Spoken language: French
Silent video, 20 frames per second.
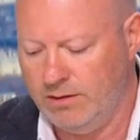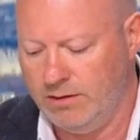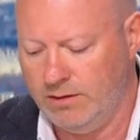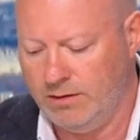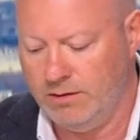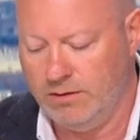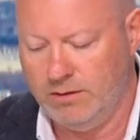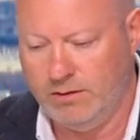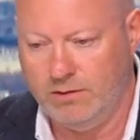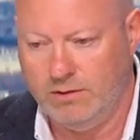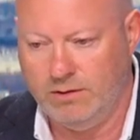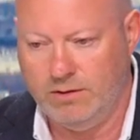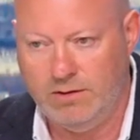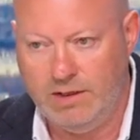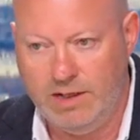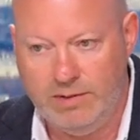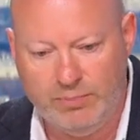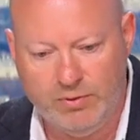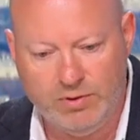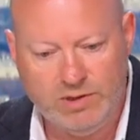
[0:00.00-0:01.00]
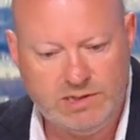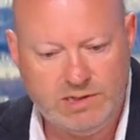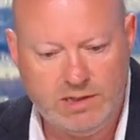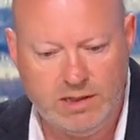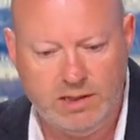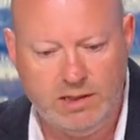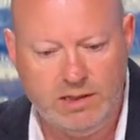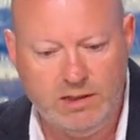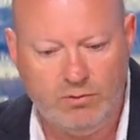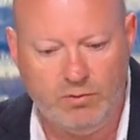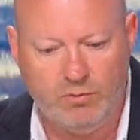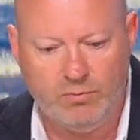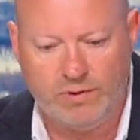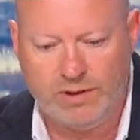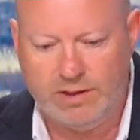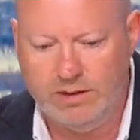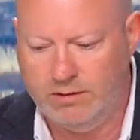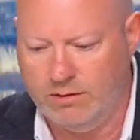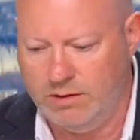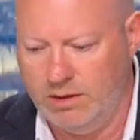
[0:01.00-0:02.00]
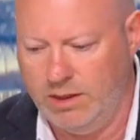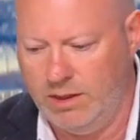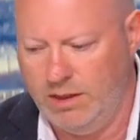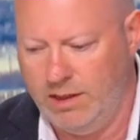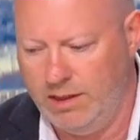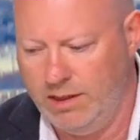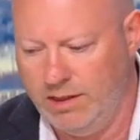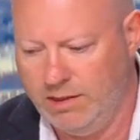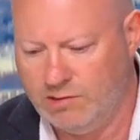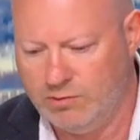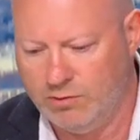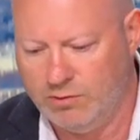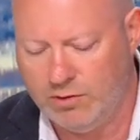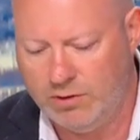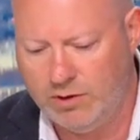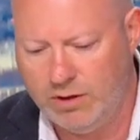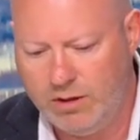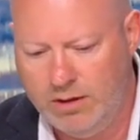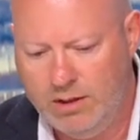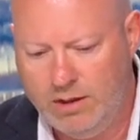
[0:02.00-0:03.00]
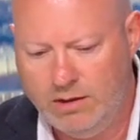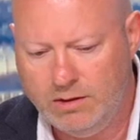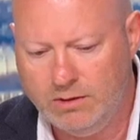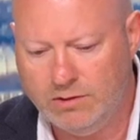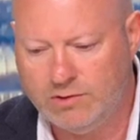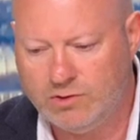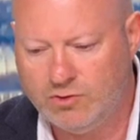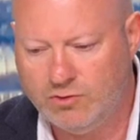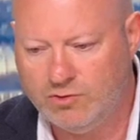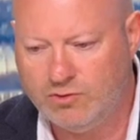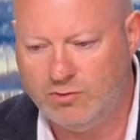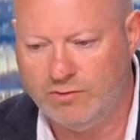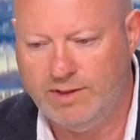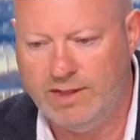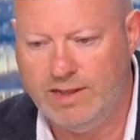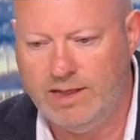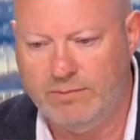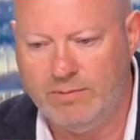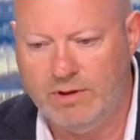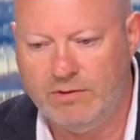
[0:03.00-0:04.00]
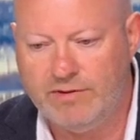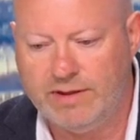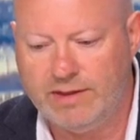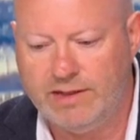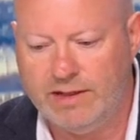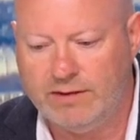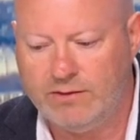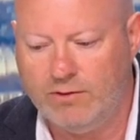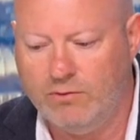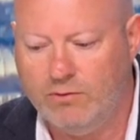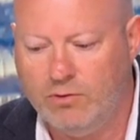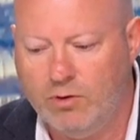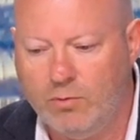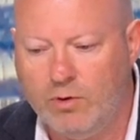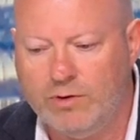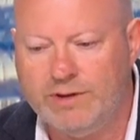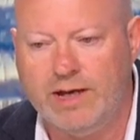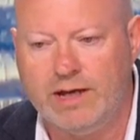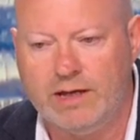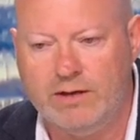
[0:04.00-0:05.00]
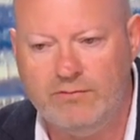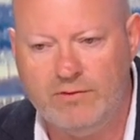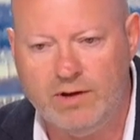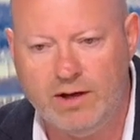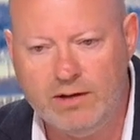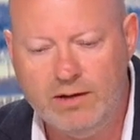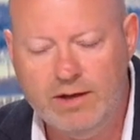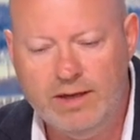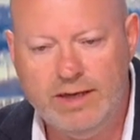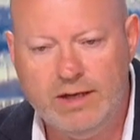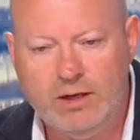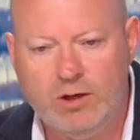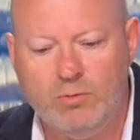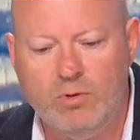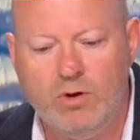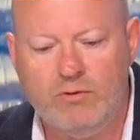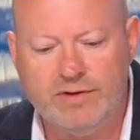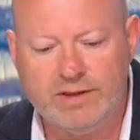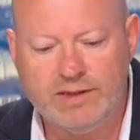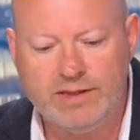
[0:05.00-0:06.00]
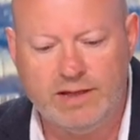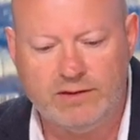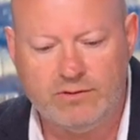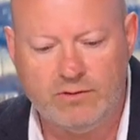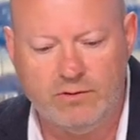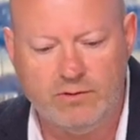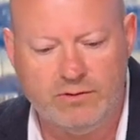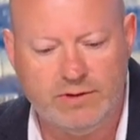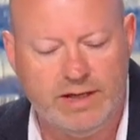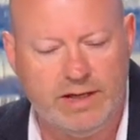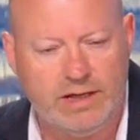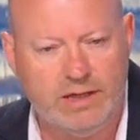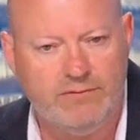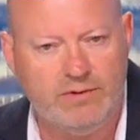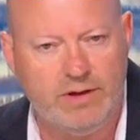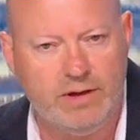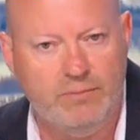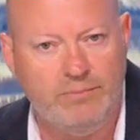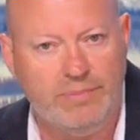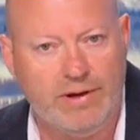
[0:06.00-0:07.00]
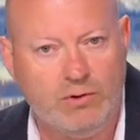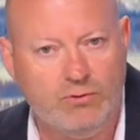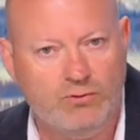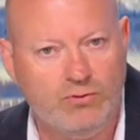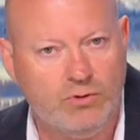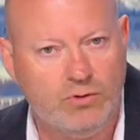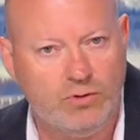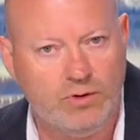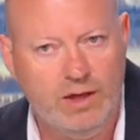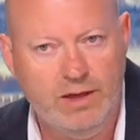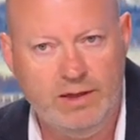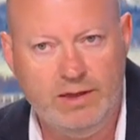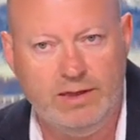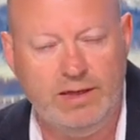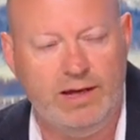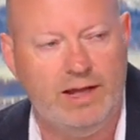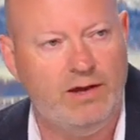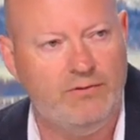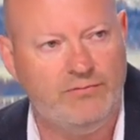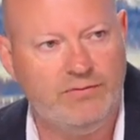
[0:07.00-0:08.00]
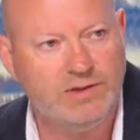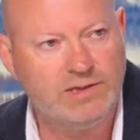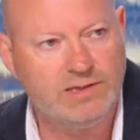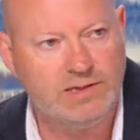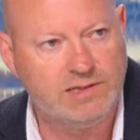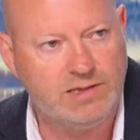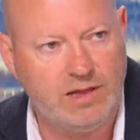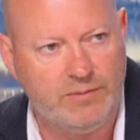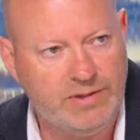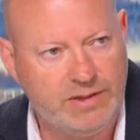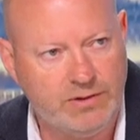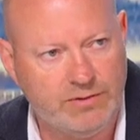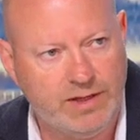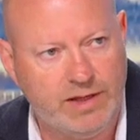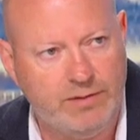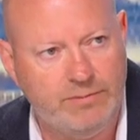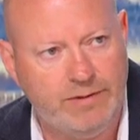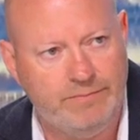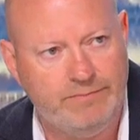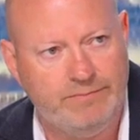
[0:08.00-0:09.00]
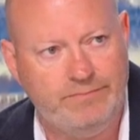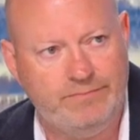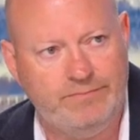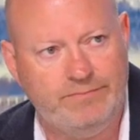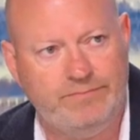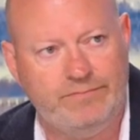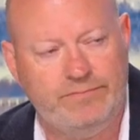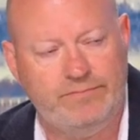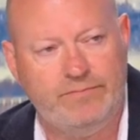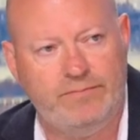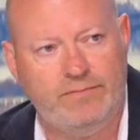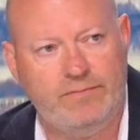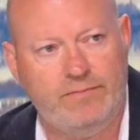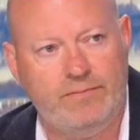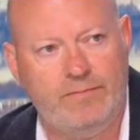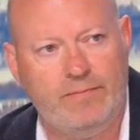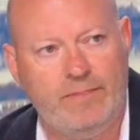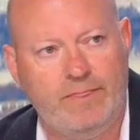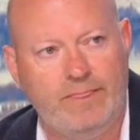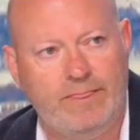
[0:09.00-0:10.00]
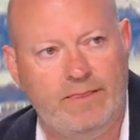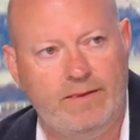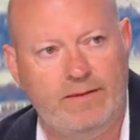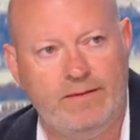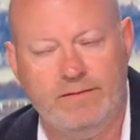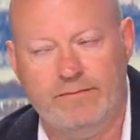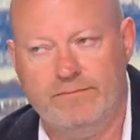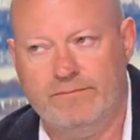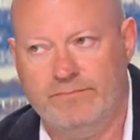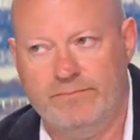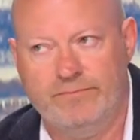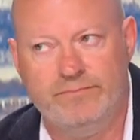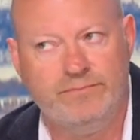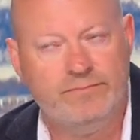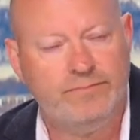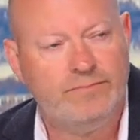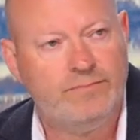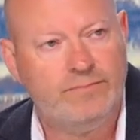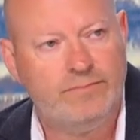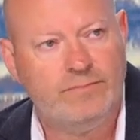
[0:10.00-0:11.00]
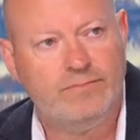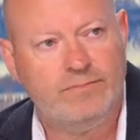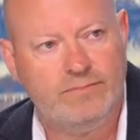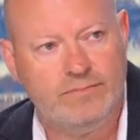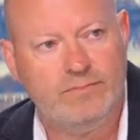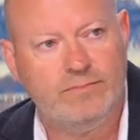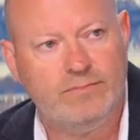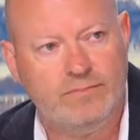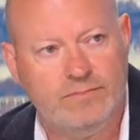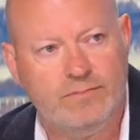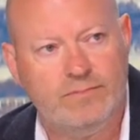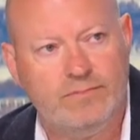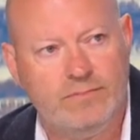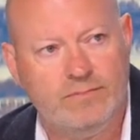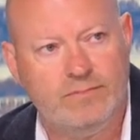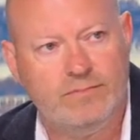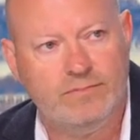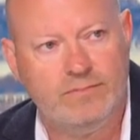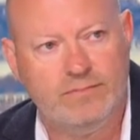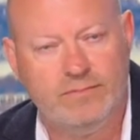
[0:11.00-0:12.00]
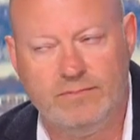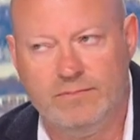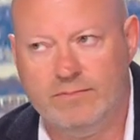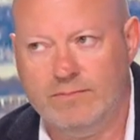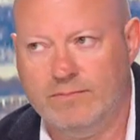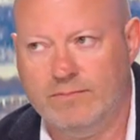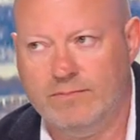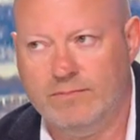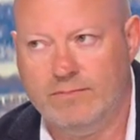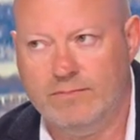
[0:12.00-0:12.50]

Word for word: euh, les policiers, y compris euh, les, auteurs, euh, ce sont des gamins, 24 ans, comment on arrive là et comment, en 24 ans, on arrive à un parcours mmh. et à la fin, ça se termine en drame. il le paye de sa vie. Hein. Il a été tué euh, sur le coup, effectivement.